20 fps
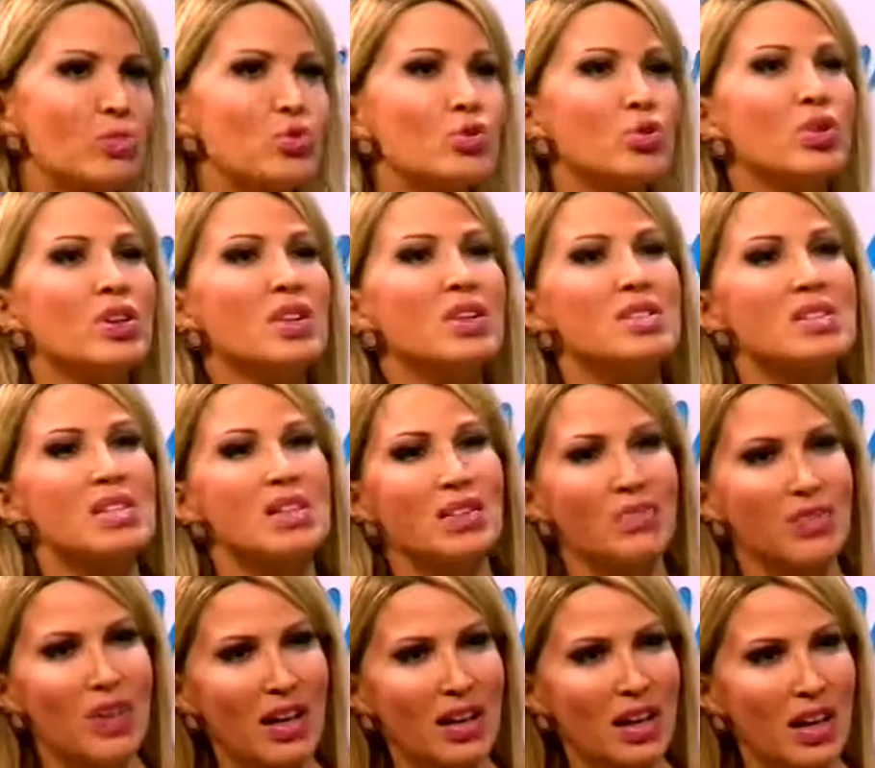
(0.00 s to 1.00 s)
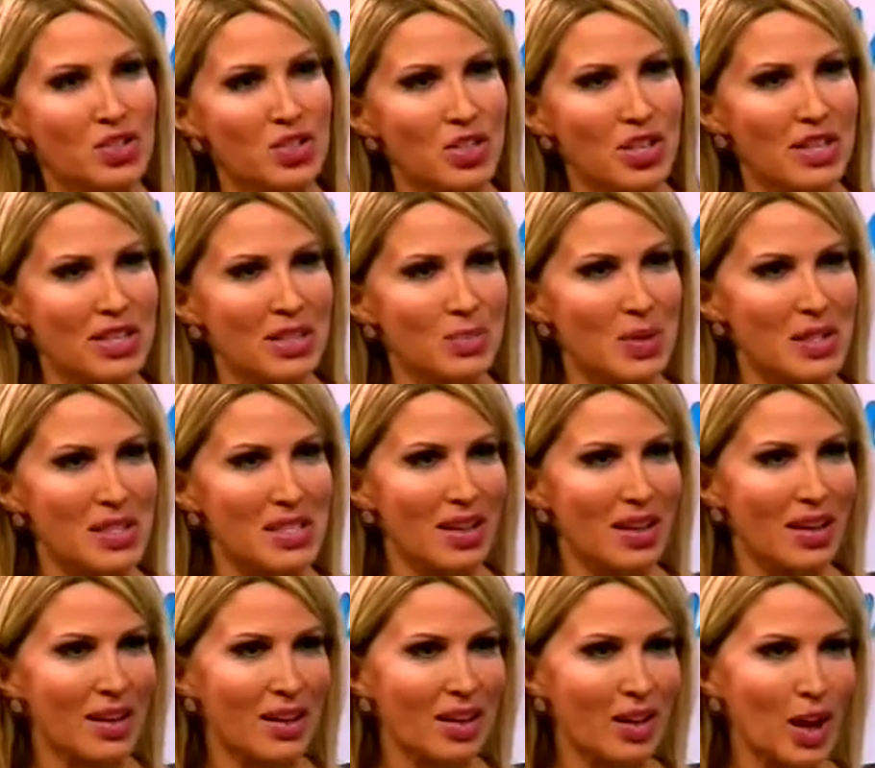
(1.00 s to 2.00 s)
Çünkü yanınıza refakatçi getirmenize
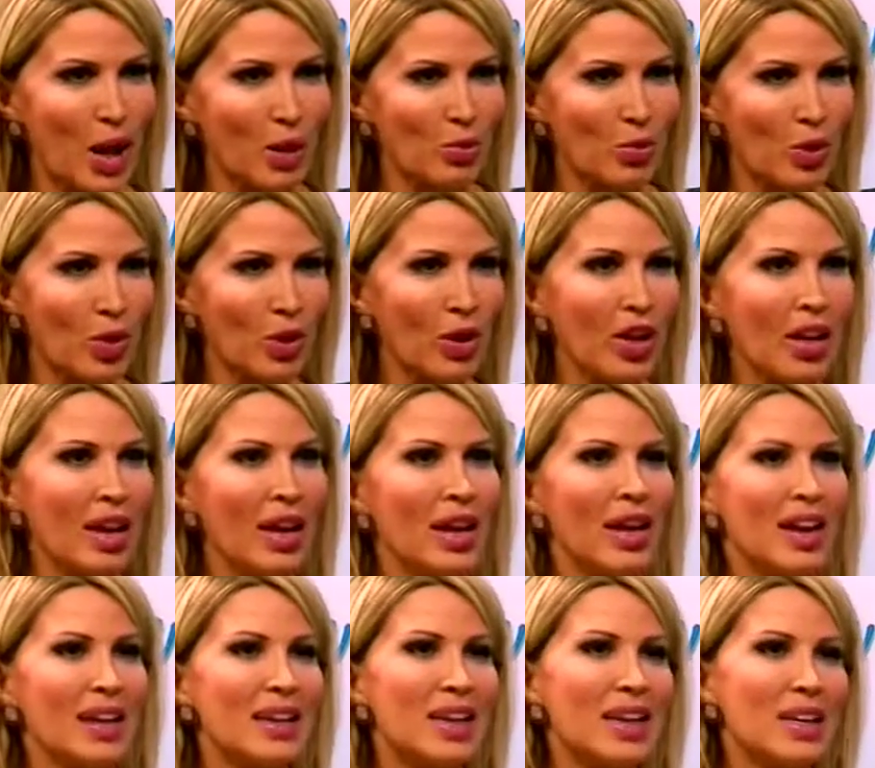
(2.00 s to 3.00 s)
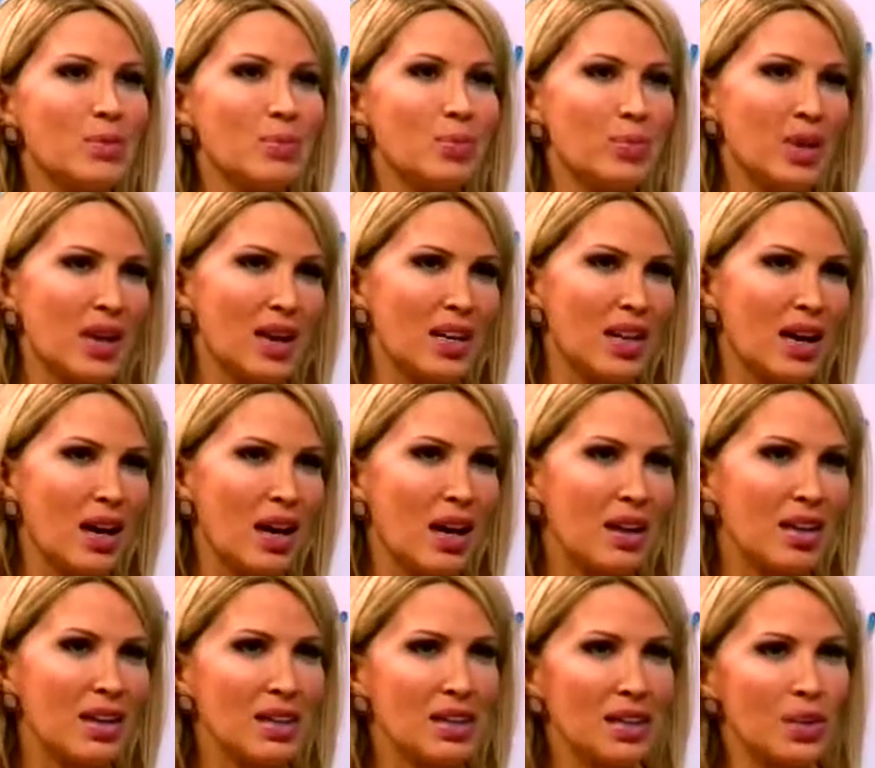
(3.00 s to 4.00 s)
gerek kalmıyor gelip hani
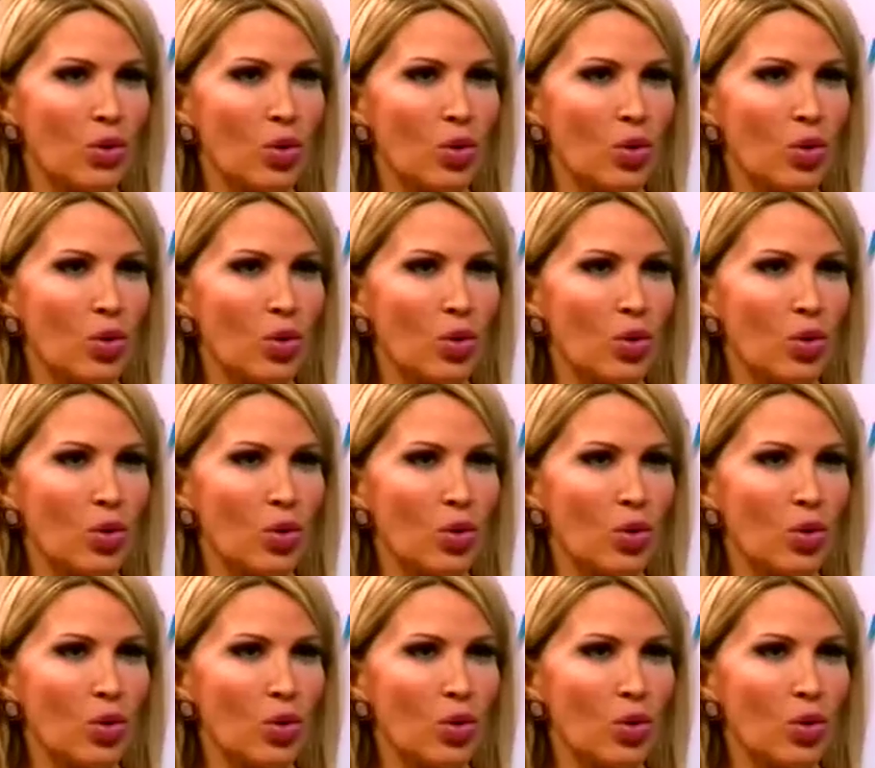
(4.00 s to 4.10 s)
e,